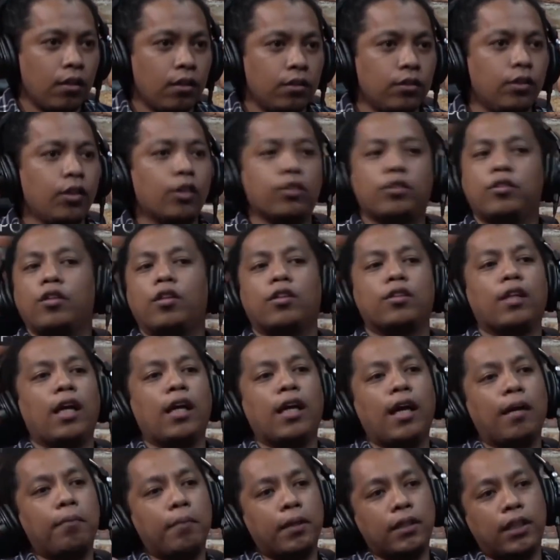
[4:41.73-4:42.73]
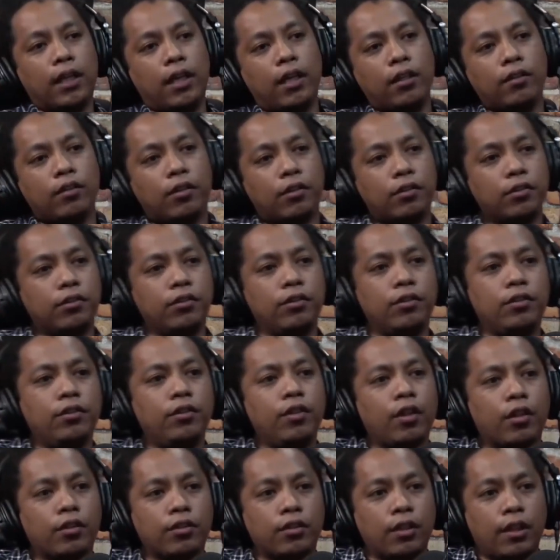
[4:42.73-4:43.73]
Jokes-jokes agama saya,
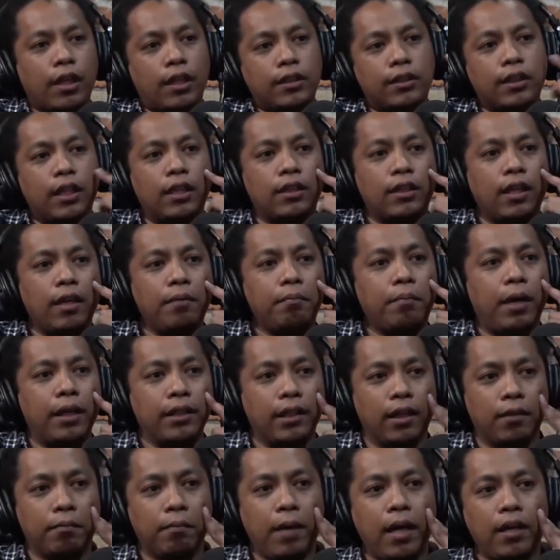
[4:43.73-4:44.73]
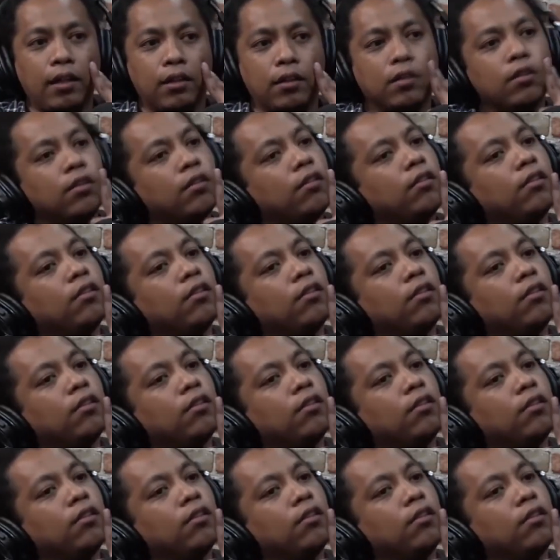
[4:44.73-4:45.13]
jokes-jokes rasial saya banyak banget.